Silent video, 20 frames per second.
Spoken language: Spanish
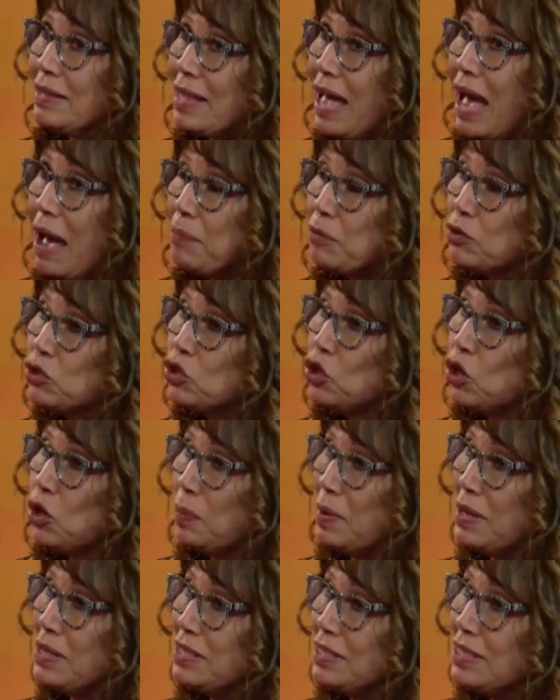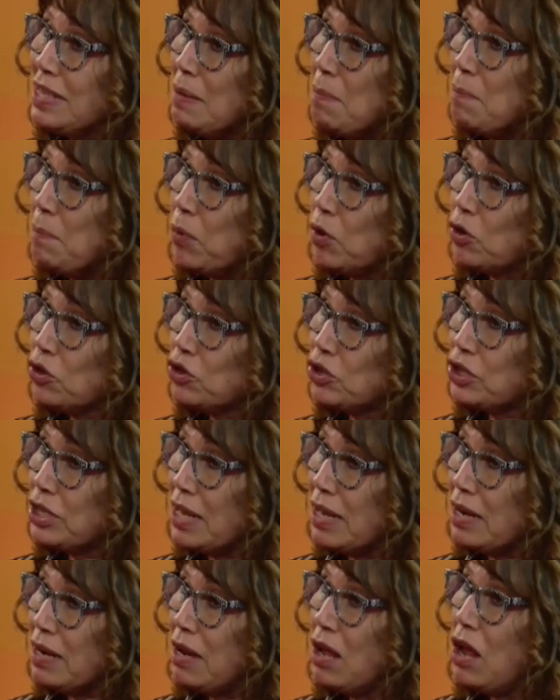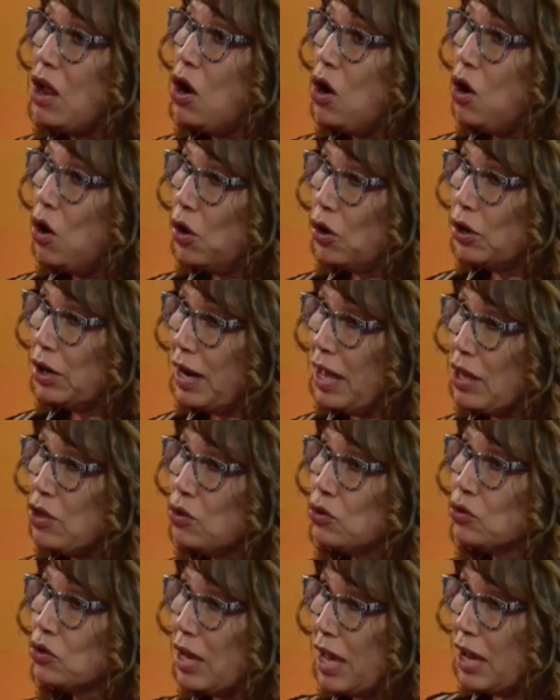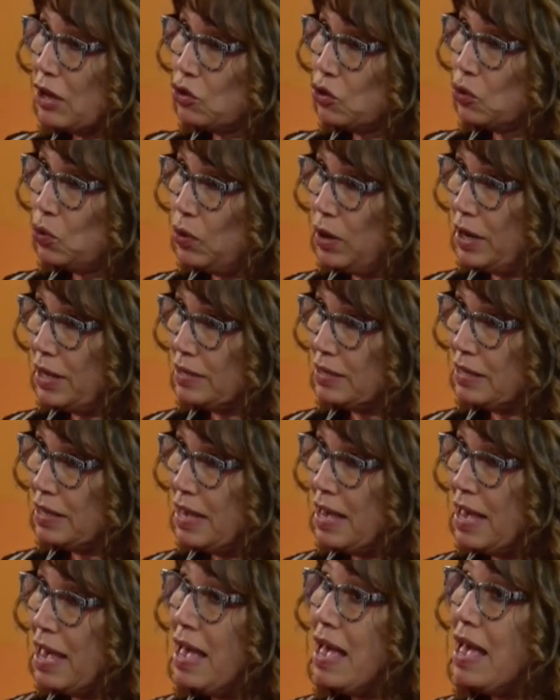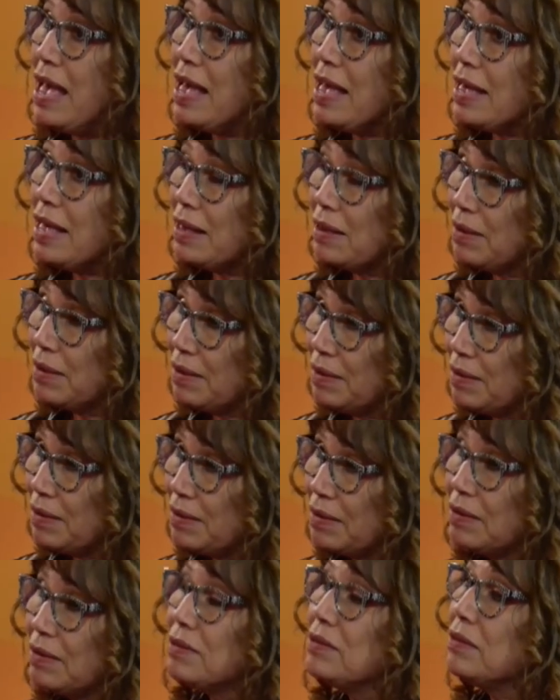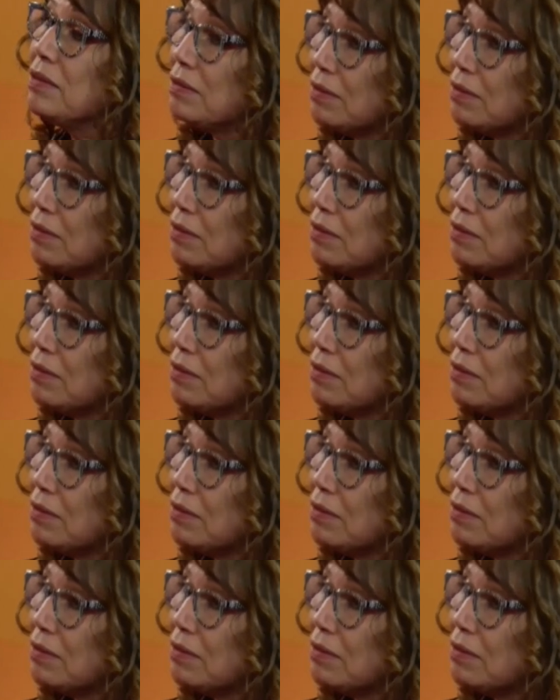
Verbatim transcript: absorben 100% los rayos azules. Son diferentes, rayos